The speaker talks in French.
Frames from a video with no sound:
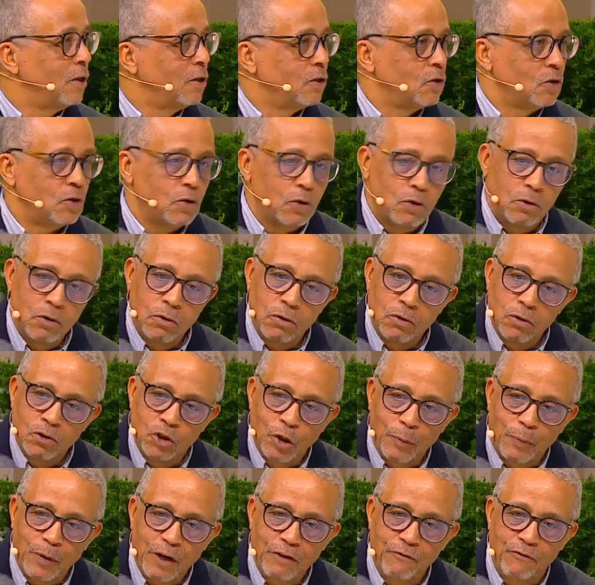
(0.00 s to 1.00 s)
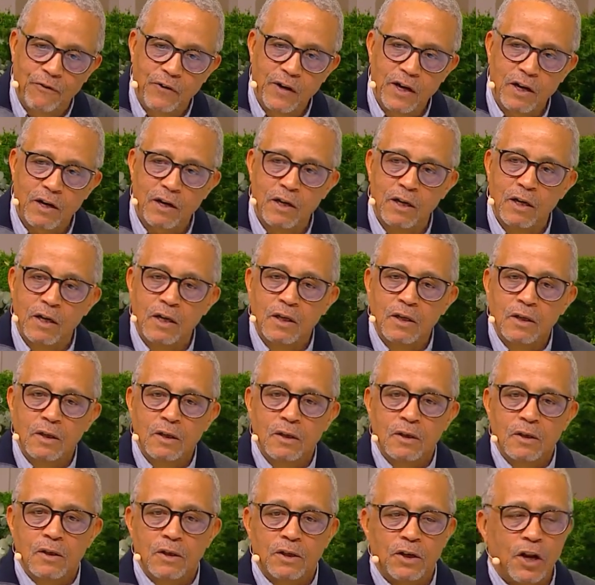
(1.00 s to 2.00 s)
Euh, je préfère
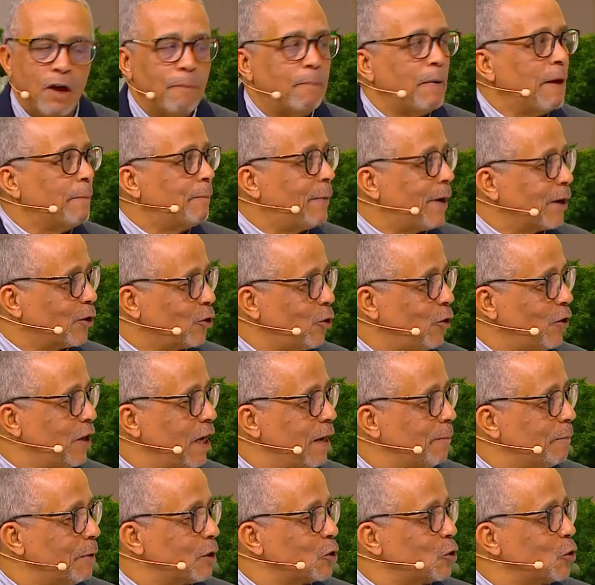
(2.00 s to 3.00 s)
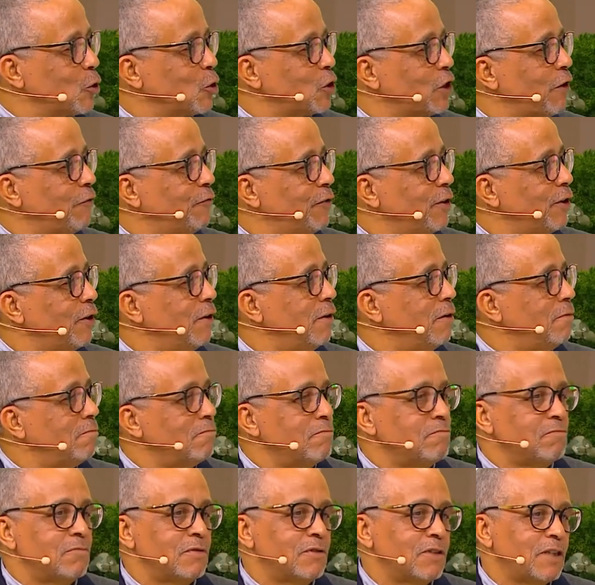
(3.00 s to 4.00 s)
non pas pardonner parce que ça fait... Euh,
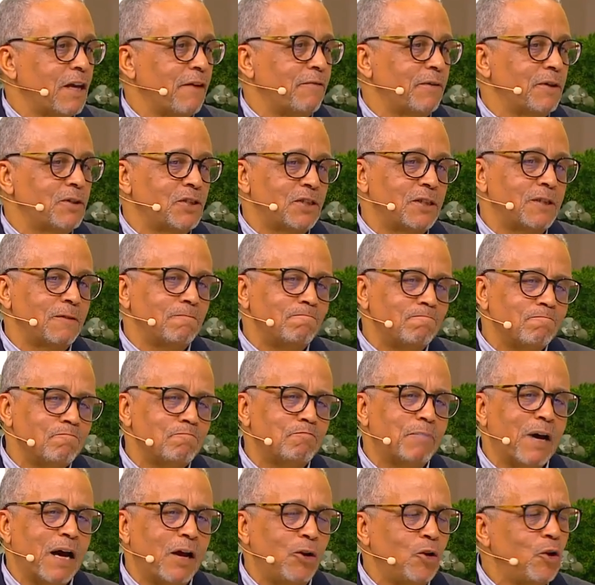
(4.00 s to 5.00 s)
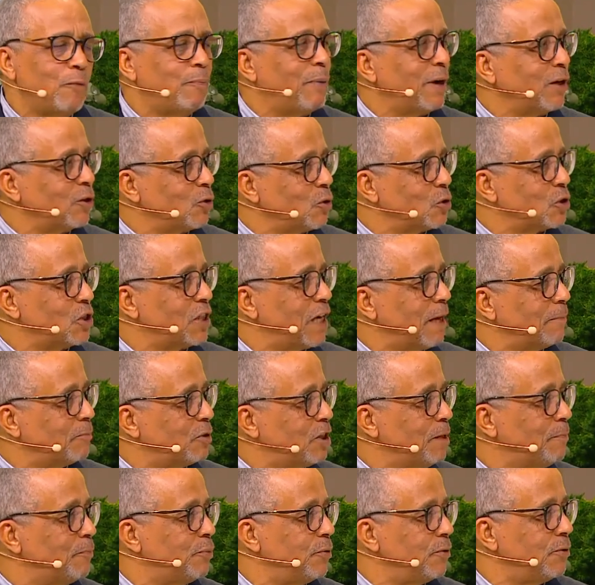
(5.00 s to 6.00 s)
le pardon, c'est un
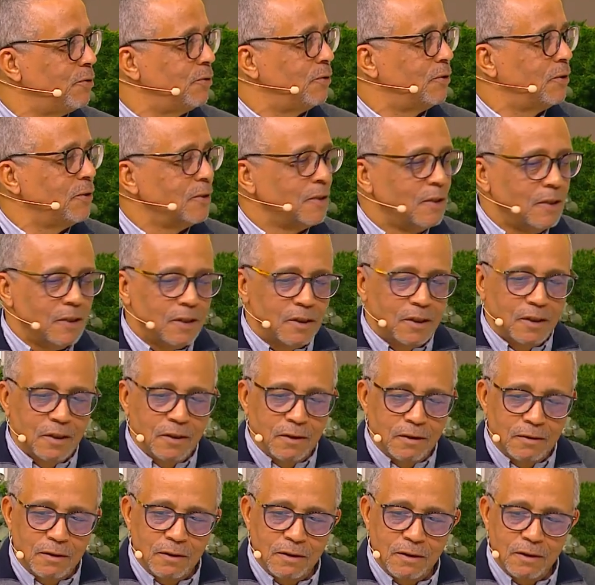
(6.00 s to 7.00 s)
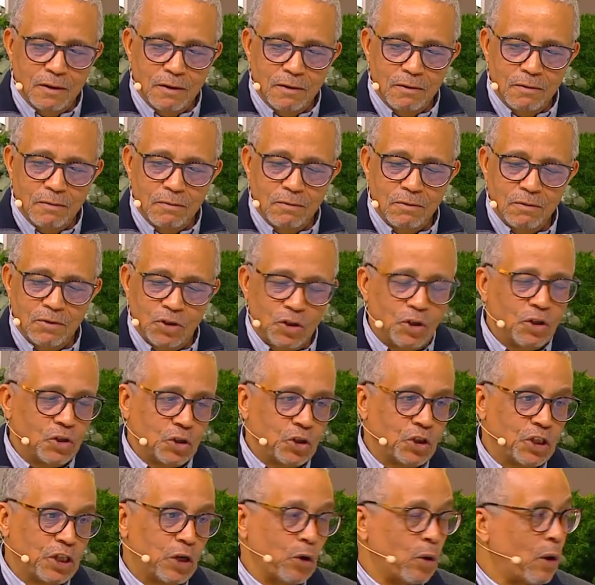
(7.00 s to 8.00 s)
petit peu... Euh, je
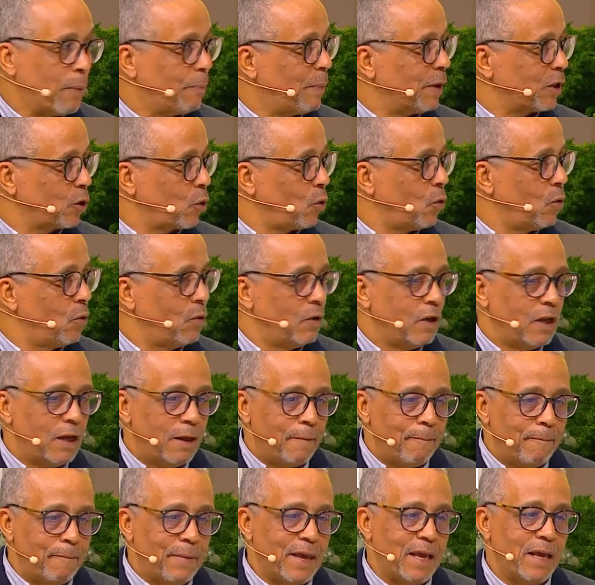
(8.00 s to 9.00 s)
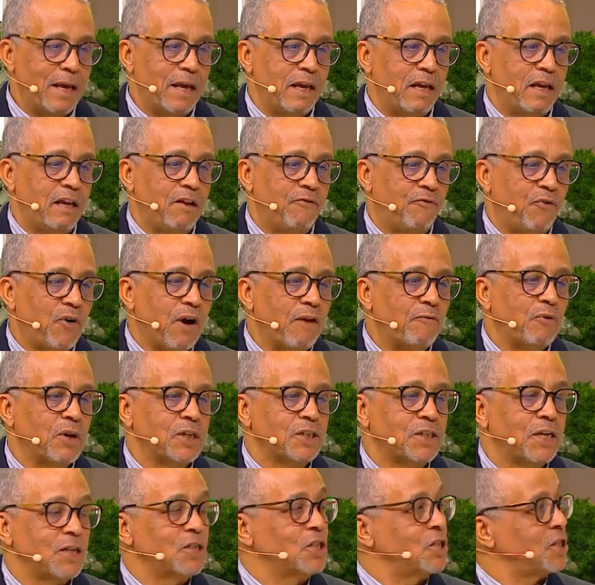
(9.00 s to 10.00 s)
J'y crois pas trop. Mais il faut
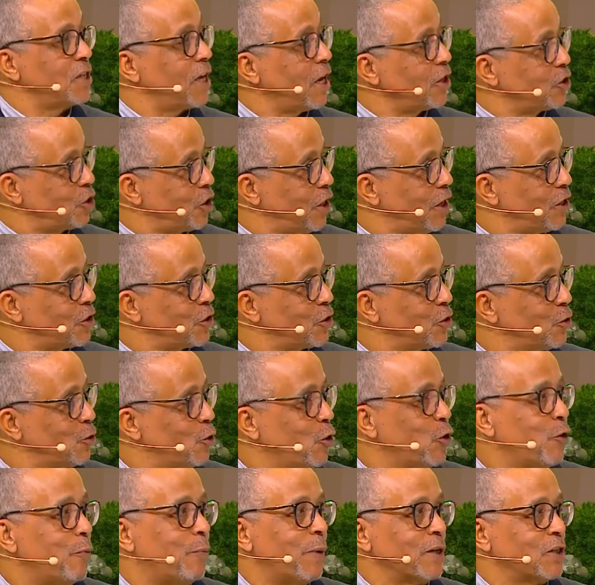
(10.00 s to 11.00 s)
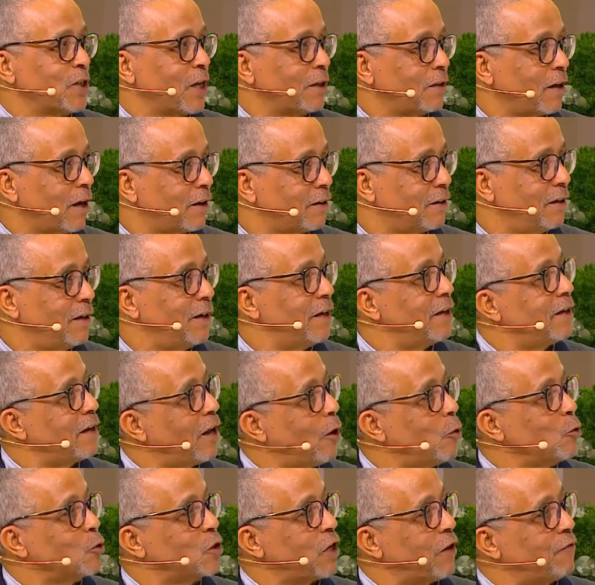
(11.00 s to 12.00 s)
avoir cette sagesse de ne pas s'attarder
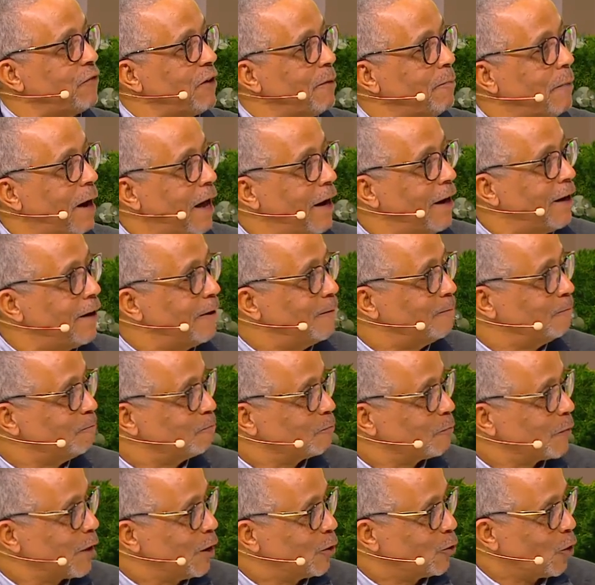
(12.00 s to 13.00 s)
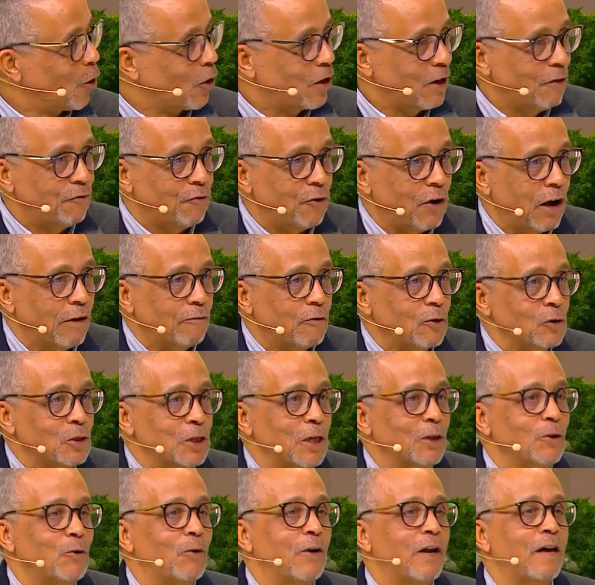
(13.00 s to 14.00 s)
là où ça fait mal. Donc il faut
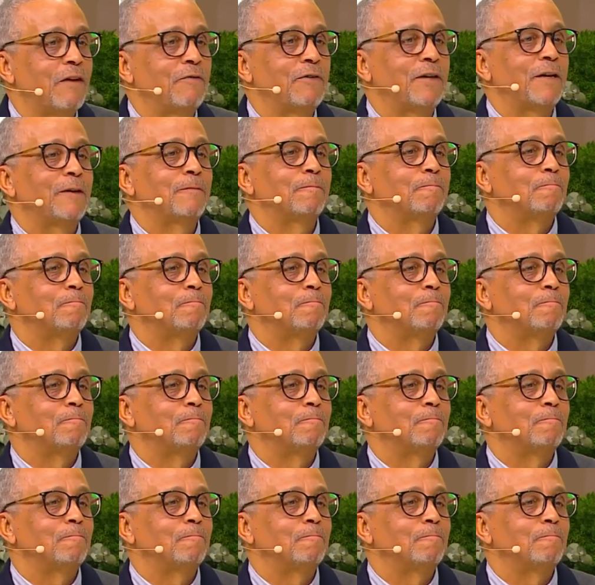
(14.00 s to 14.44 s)
avancer dans la vie.